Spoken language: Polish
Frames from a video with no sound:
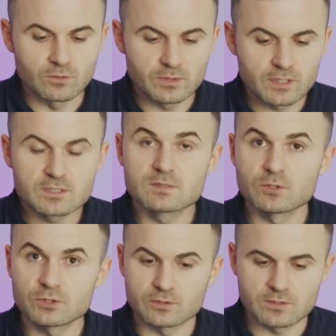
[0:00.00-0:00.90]
to miedź z
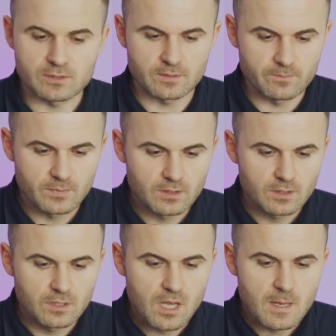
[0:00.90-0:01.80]
mosiądzem.
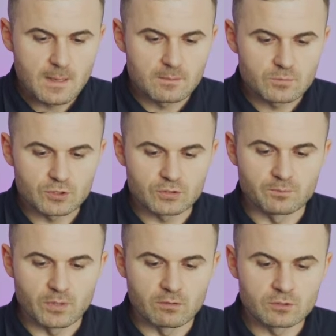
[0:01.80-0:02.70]
Przy
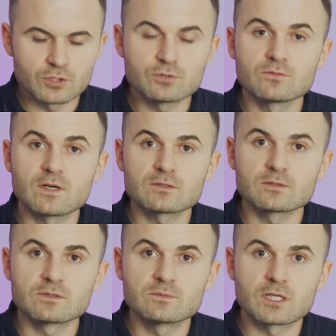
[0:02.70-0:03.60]
tym połączeniu
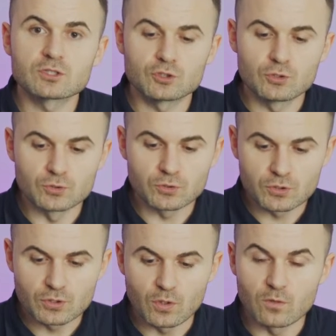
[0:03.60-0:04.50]
warto wybrać
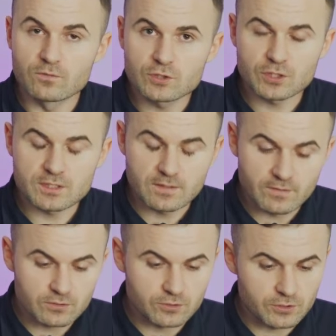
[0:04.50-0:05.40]
lód o wyższej
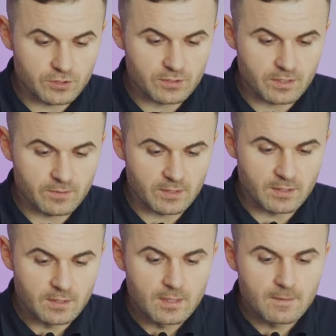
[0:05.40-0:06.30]
zawartości
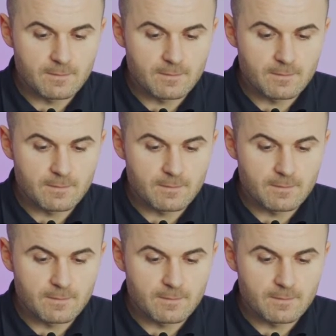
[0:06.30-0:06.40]
srebra.